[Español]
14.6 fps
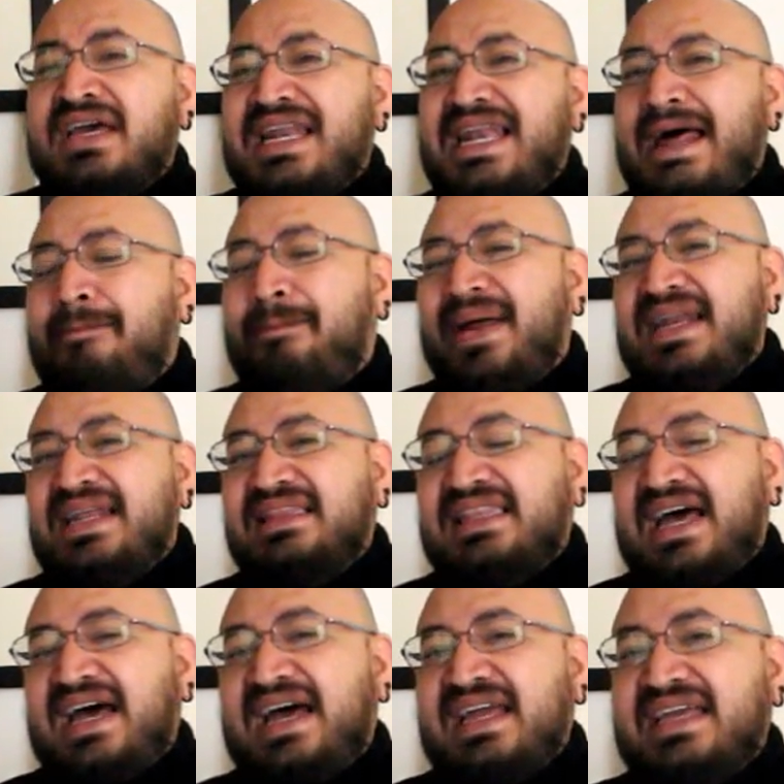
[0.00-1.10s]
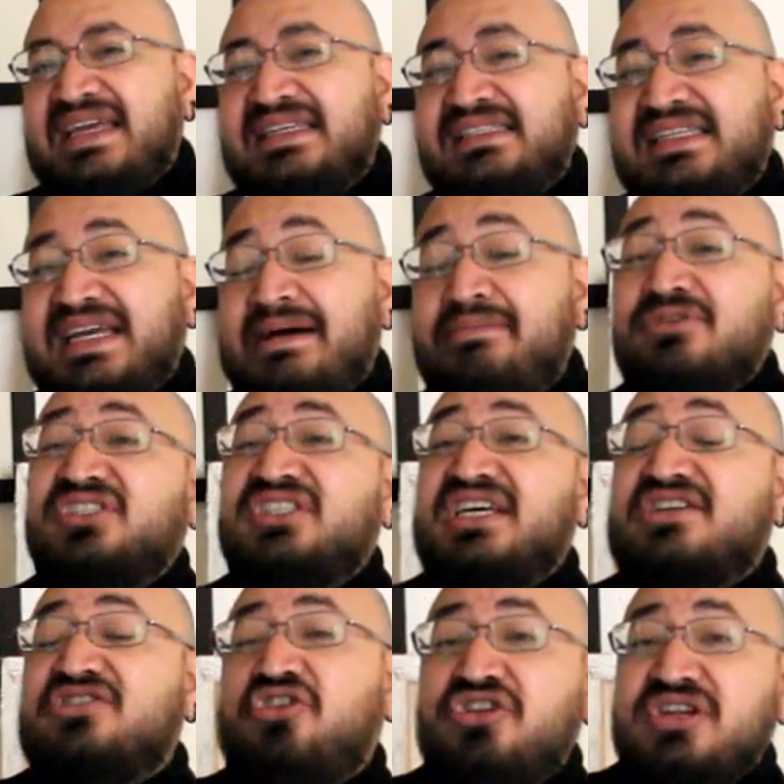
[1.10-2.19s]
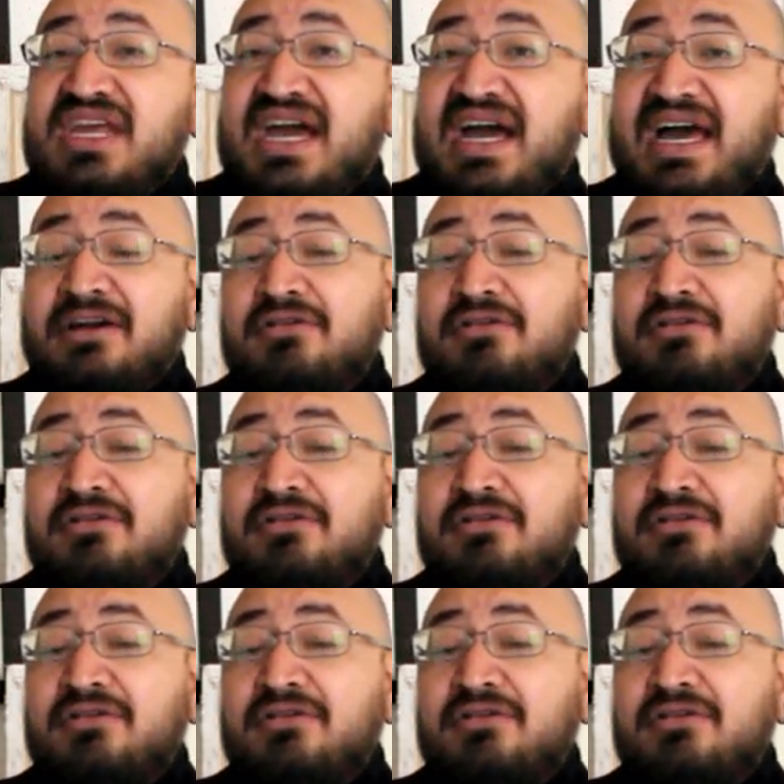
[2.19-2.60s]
La paleta es, digamos, errónea,